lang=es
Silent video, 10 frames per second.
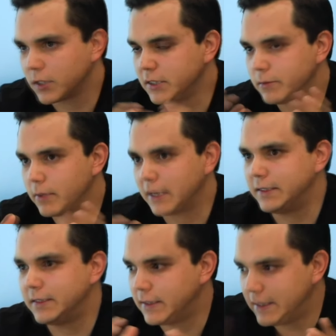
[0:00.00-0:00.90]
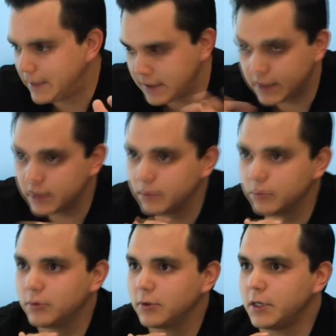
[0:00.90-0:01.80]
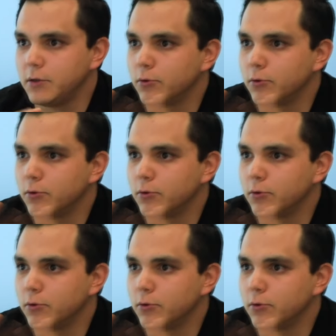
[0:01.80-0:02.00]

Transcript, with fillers: así bajísimo y